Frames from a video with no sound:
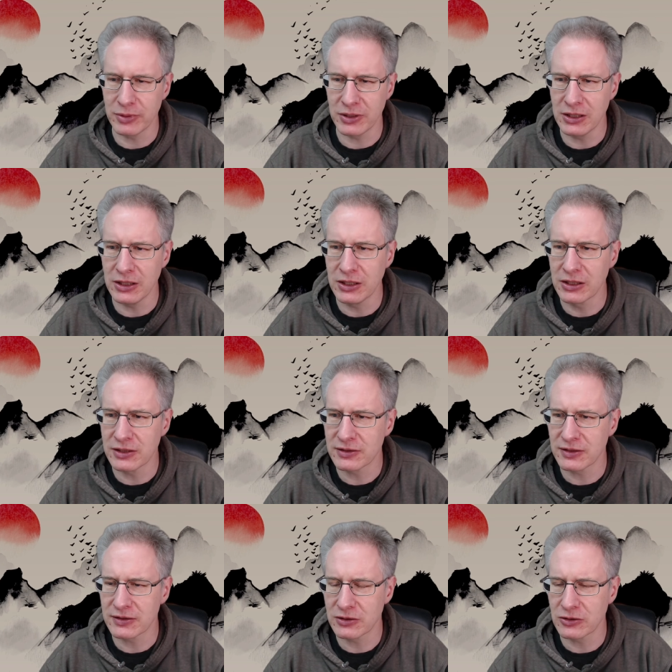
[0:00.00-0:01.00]
B-Liga
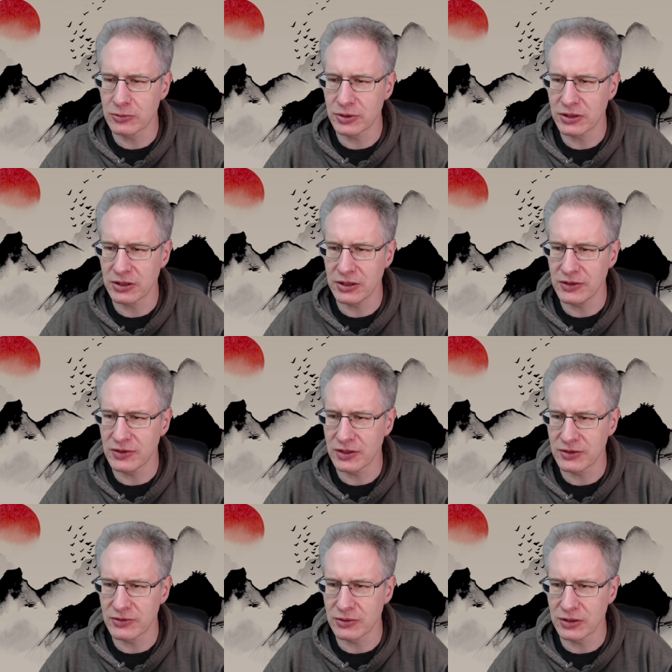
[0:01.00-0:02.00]
ist das, glaube ich. Kisei
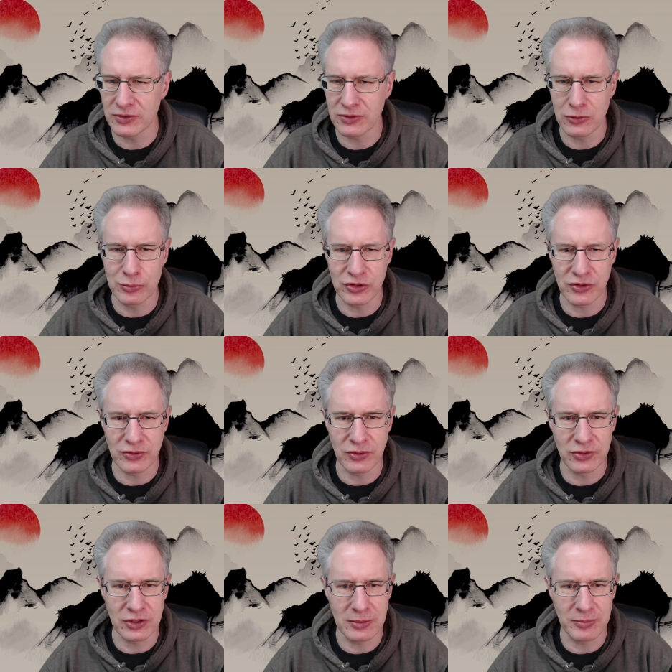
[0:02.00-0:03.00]
hat so ein ganz komisches
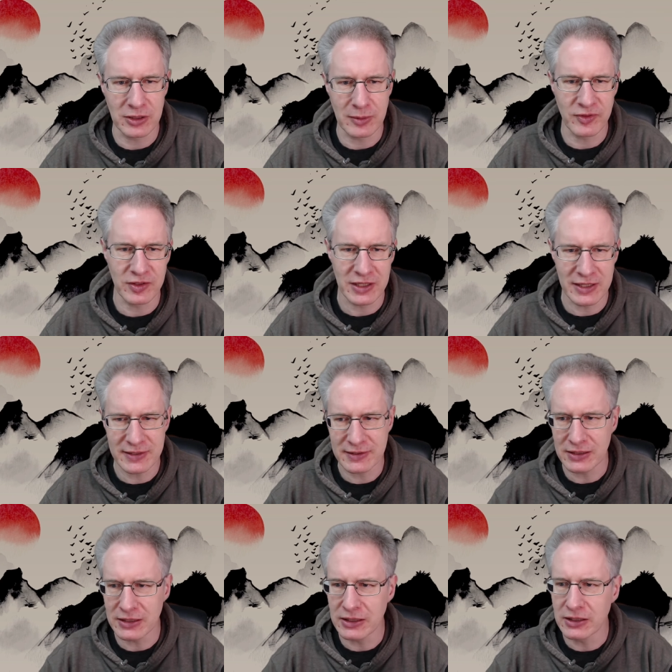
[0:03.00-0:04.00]
System. Da gibt es eine
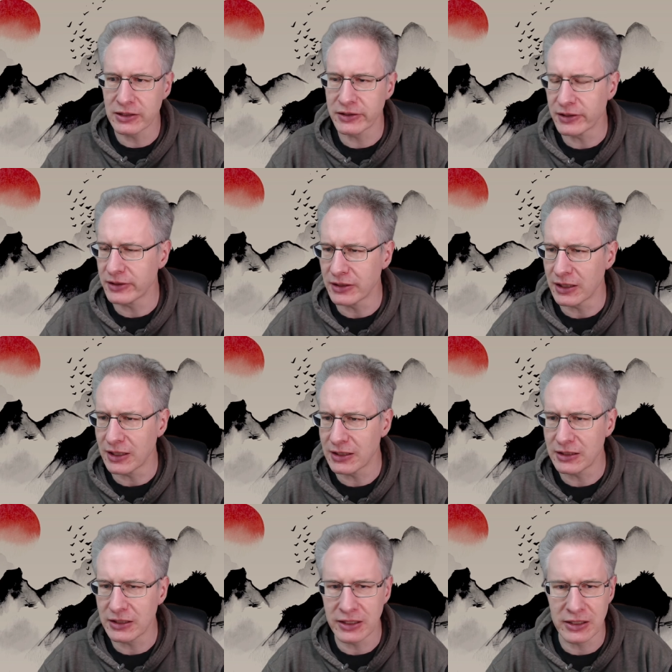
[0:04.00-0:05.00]
S-Liga, dann eine
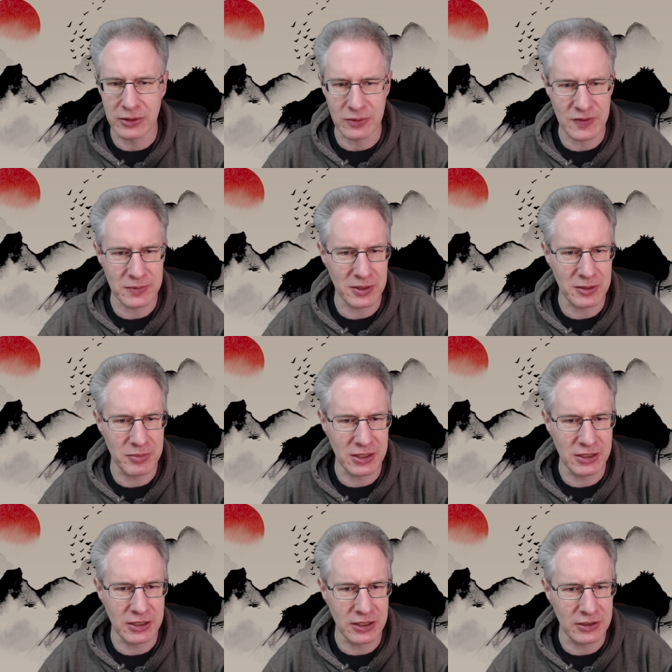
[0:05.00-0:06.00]
A-Liga und zwei
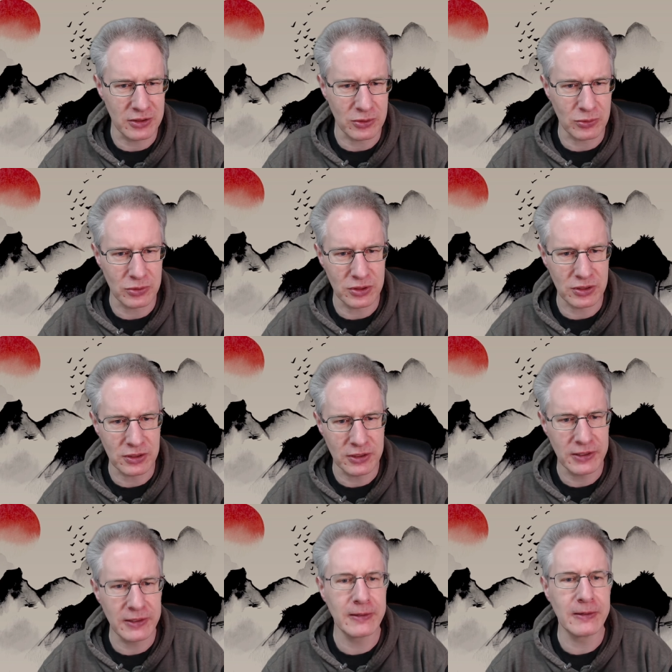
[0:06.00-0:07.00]
B-Ligen darunter.
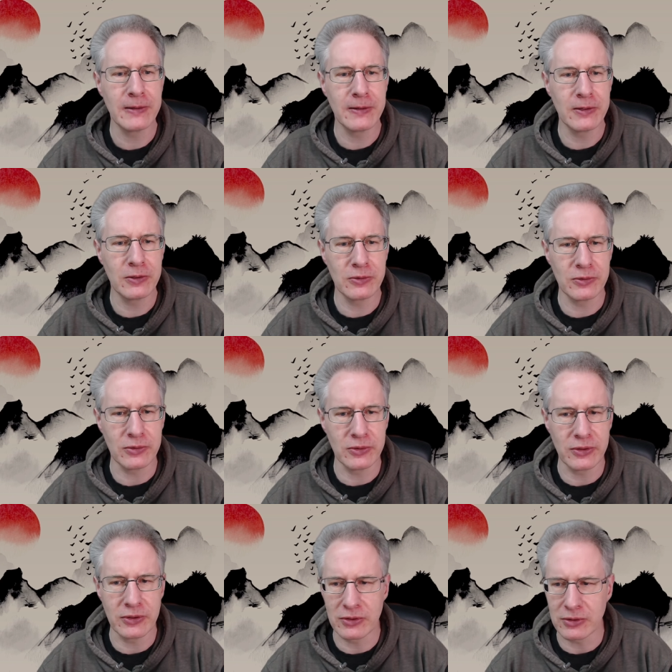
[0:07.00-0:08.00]

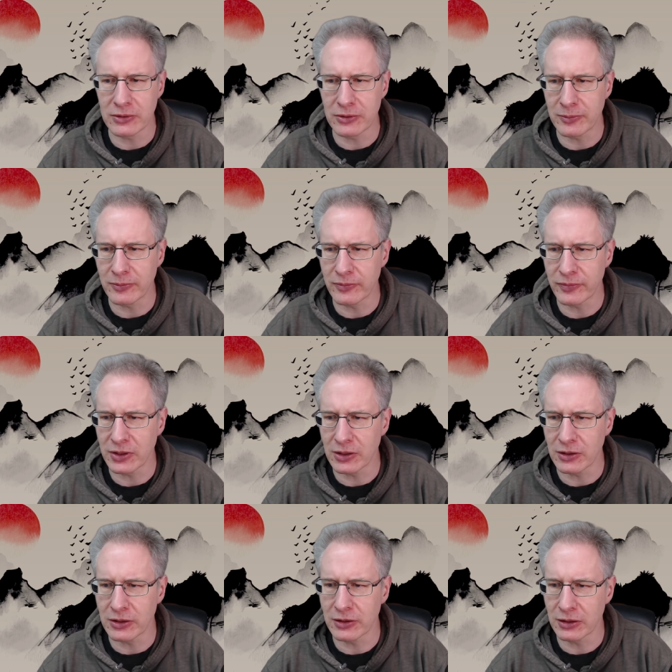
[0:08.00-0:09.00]
Und ähm,
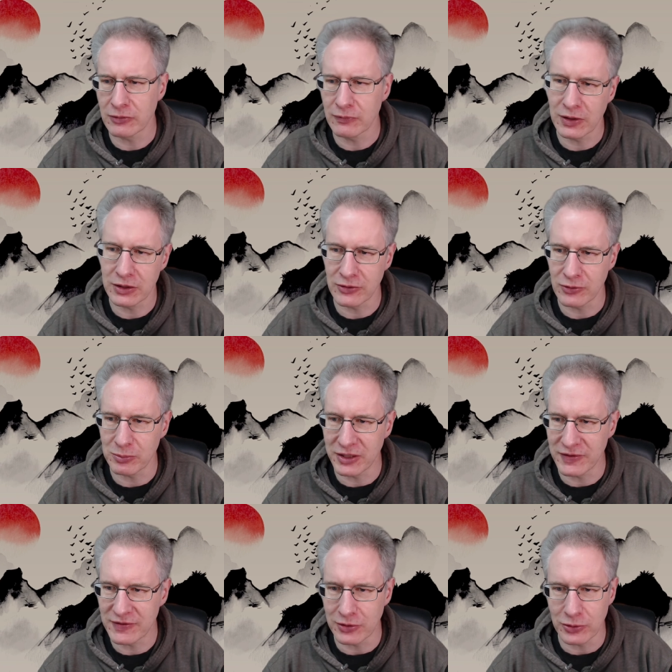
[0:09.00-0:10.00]
ja, dann werden also
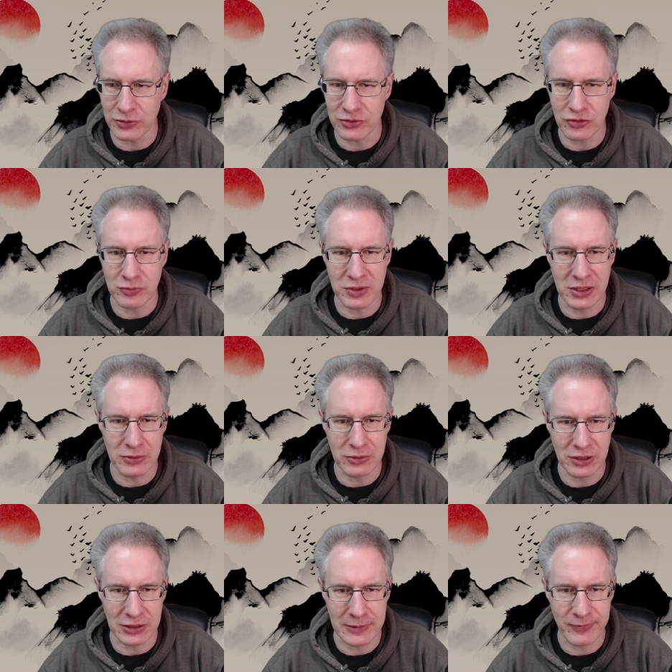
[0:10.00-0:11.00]
Plätze ausgespielt
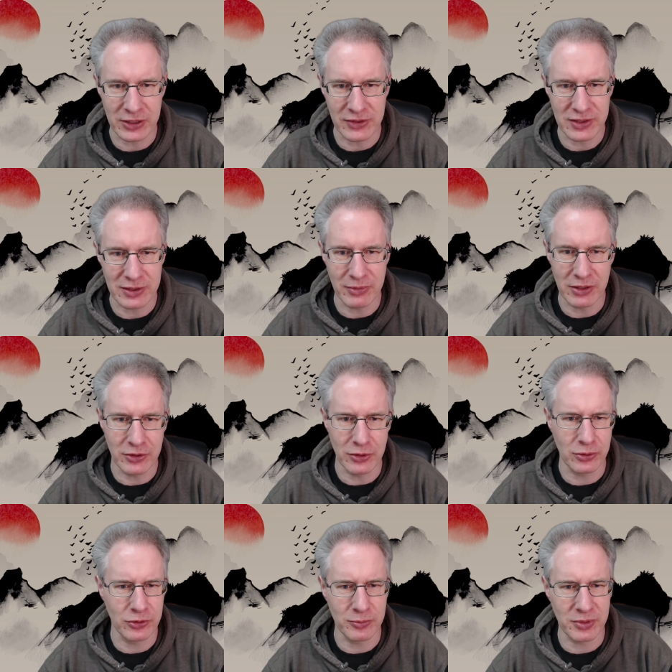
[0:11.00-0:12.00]
und dann gibt es ganz am Ende
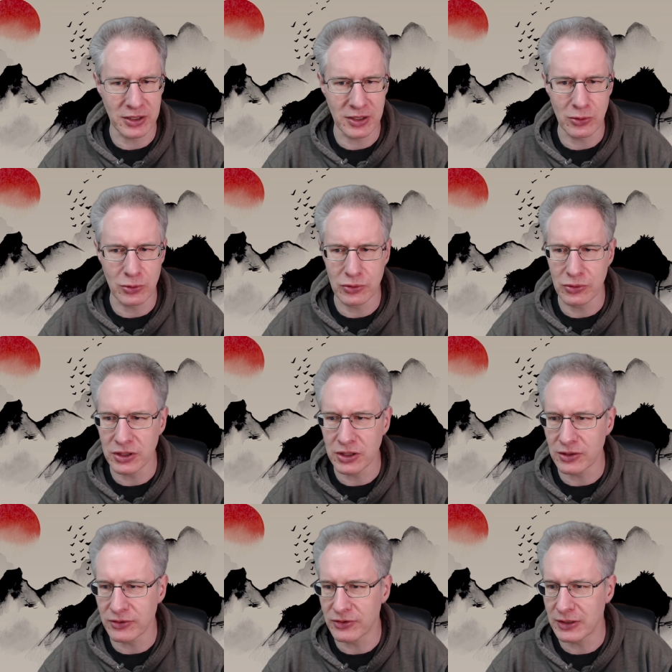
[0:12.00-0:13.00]
doch nochmal ein
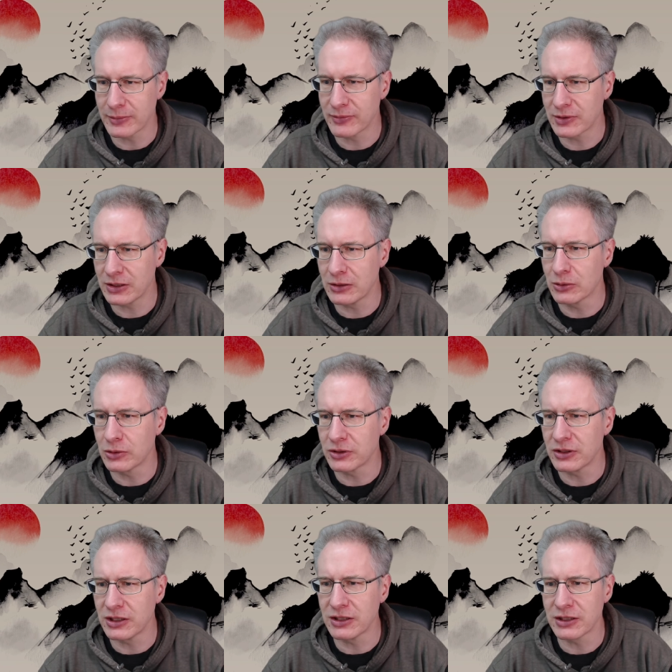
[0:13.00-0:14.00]
K.O.-Turnier. Also selbst die
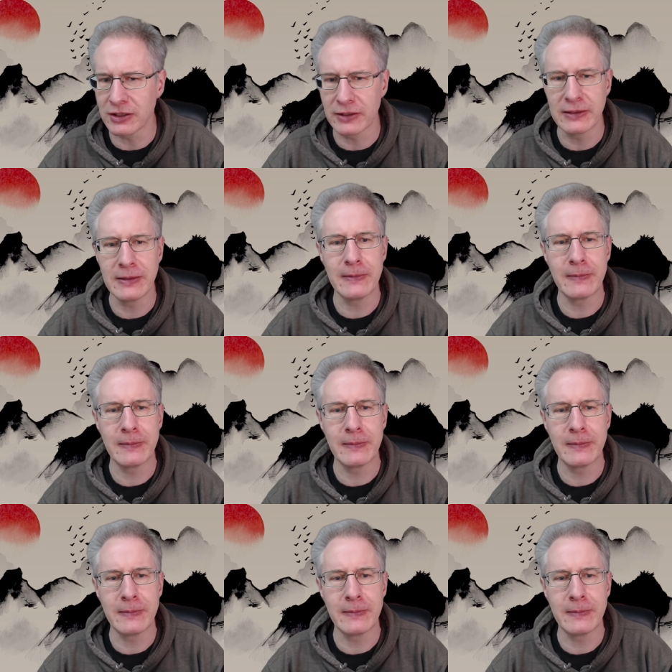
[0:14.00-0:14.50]
Leute, die in der